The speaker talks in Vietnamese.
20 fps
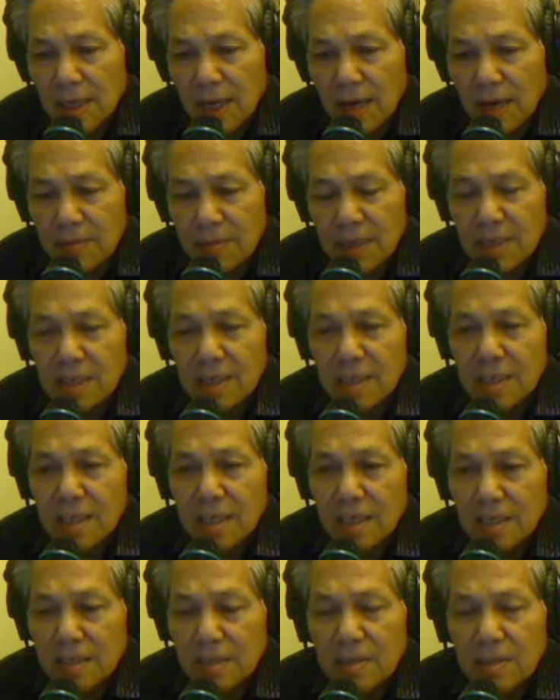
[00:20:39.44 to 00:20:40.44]
à, vâng
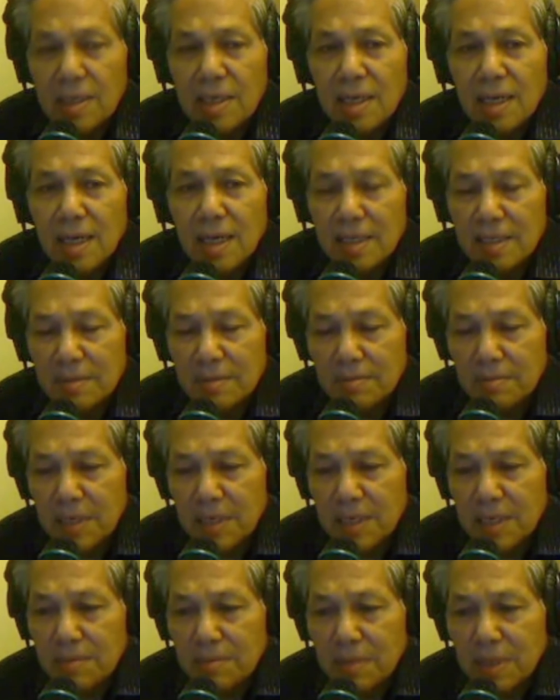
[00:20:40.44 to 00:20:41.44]
à, tôi nghĩ là
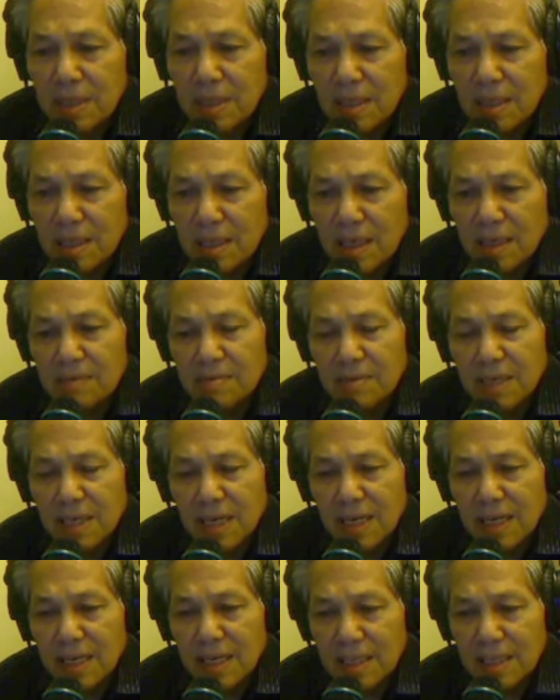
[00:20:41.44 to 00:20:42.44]
bây giờ bất cứ cái vấn
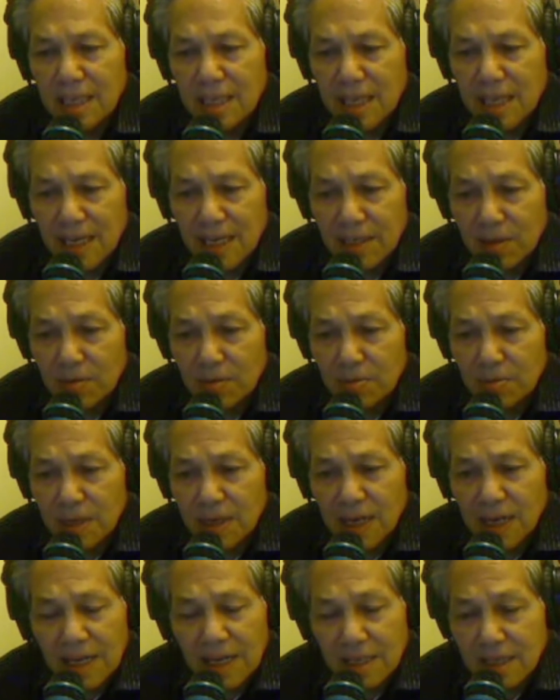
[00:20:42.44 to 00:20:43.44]
đề ở trên này công việc
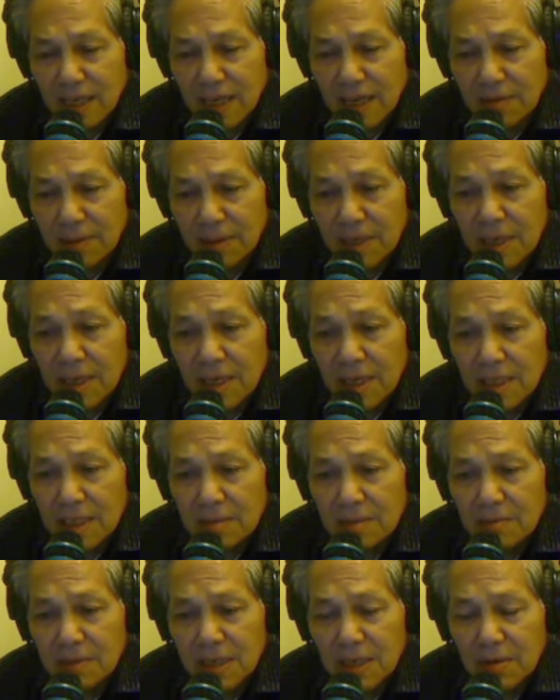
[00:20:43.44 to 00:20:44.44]
các nơi các bên
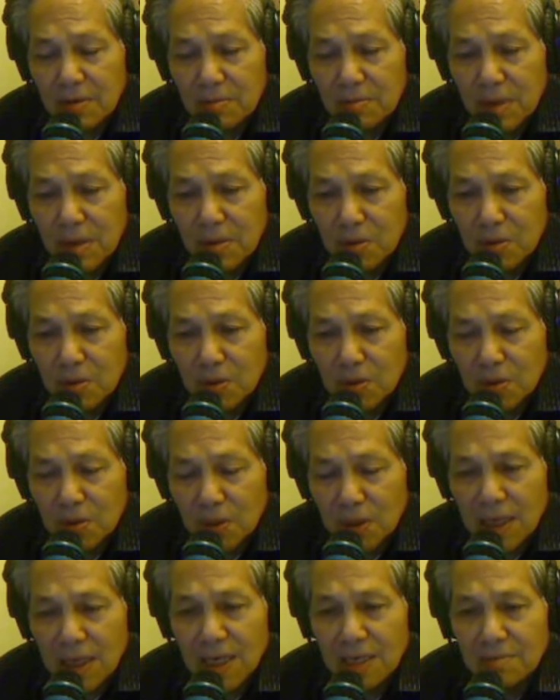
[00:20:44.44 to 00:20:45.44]
nhưng mà nếu bầu số
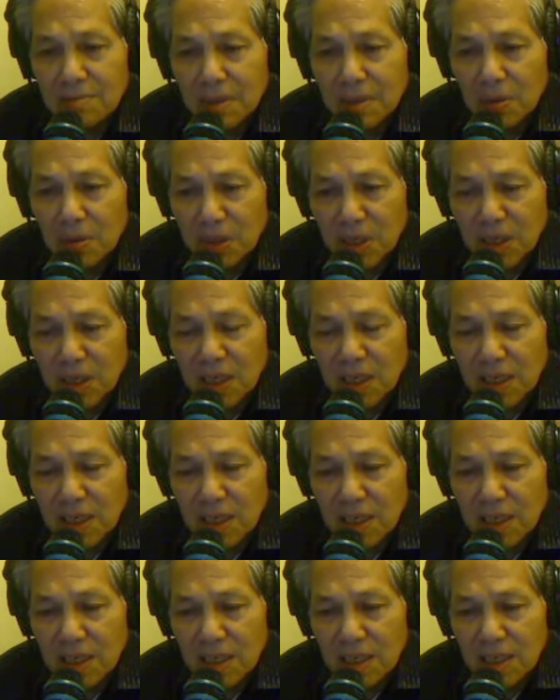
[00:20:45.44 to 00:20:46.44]
tuấn hiền mà tổ chức
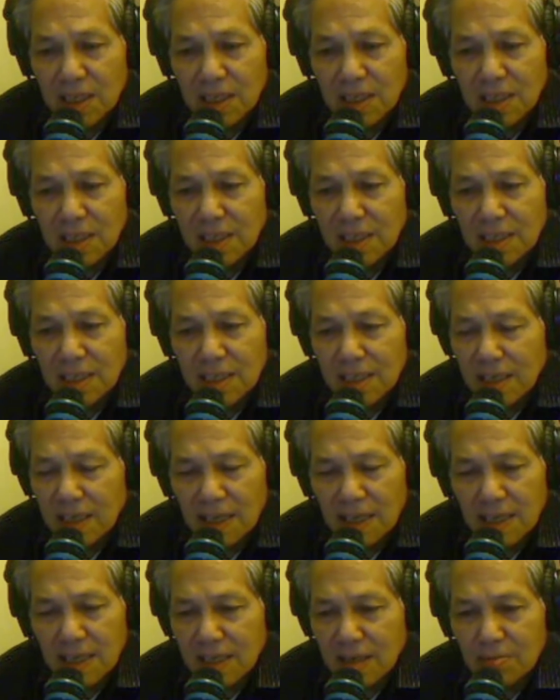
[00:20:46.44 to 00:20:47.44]
thì
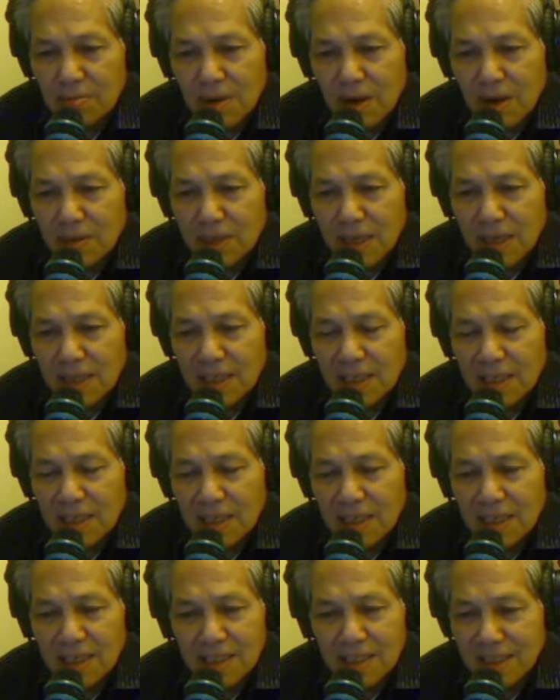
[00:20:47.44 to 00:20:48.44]
đồng bào đây nghĩa
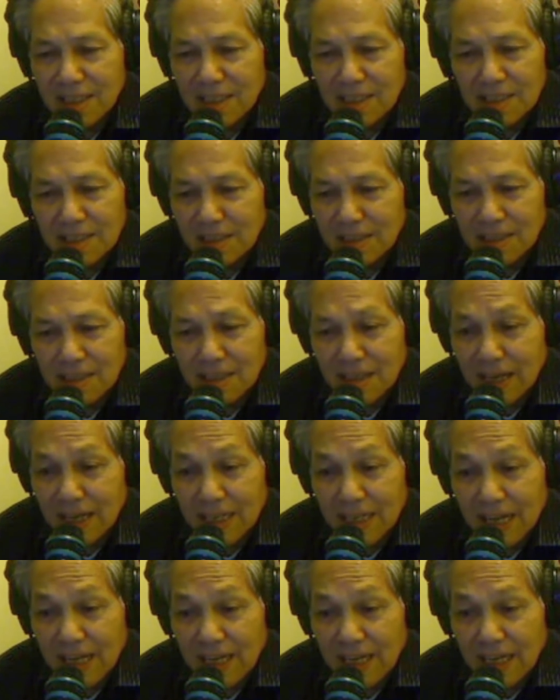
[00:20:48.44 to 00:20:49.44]
là tẩy
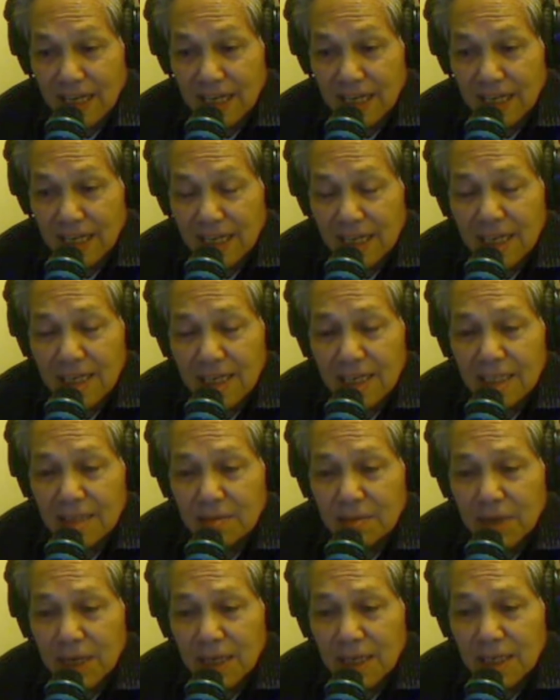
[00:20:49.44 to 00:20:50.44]
chay liền nhưng
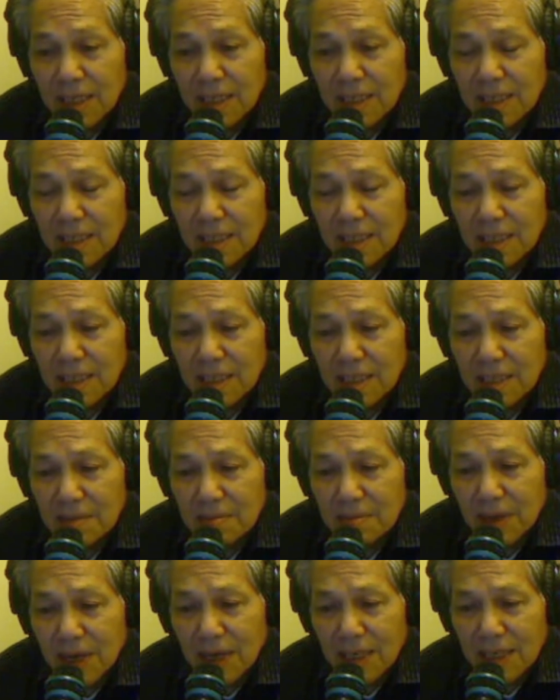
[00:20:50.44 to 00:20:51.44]
mà những cái người
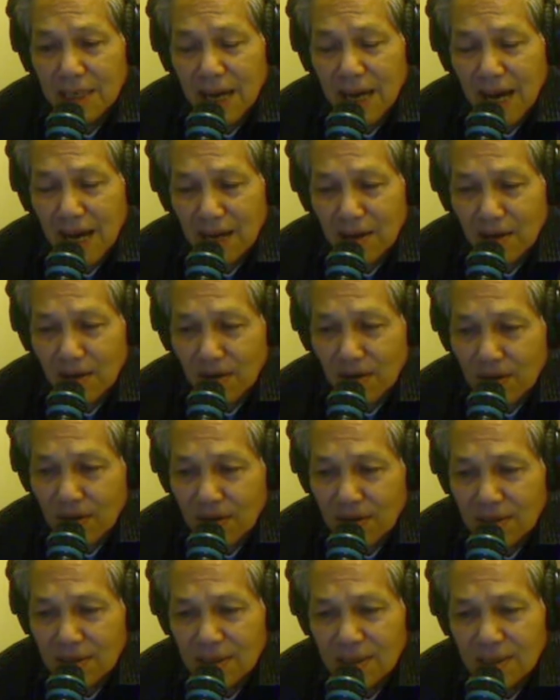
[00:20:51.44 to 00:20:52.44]
mà đã có